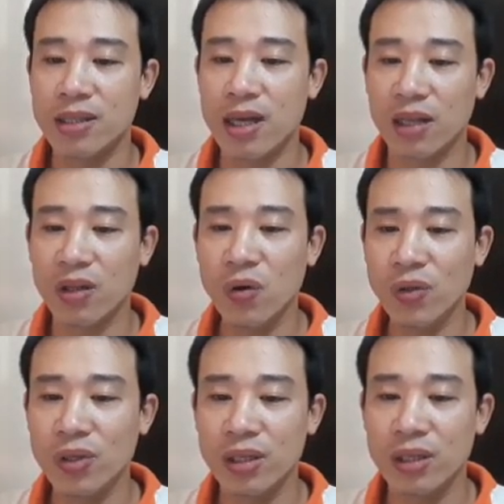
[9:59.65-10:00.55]
giờ tốt
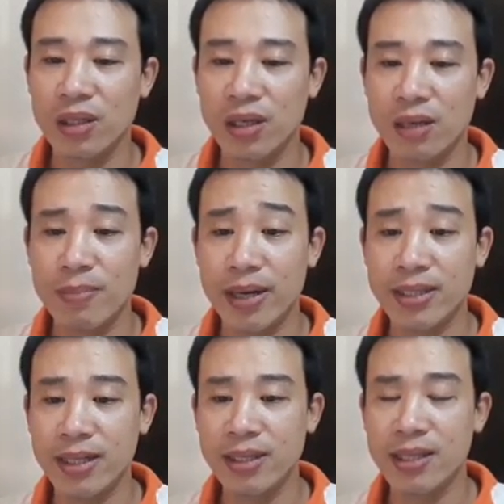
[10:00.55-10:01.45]
từ mười
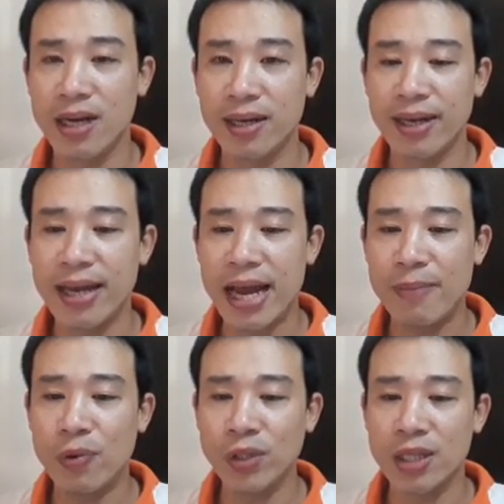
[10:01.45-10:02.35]
chín giờ đến
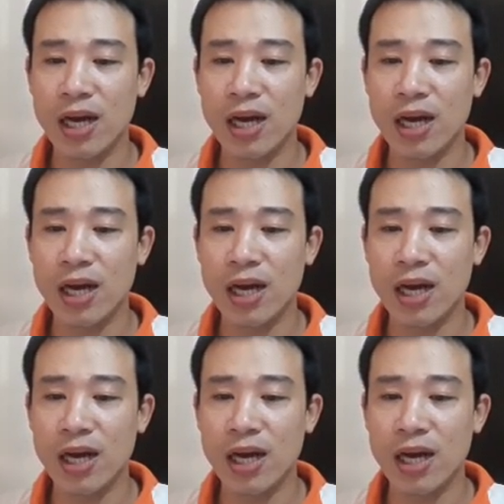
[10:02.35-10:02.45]
hai mươi mốt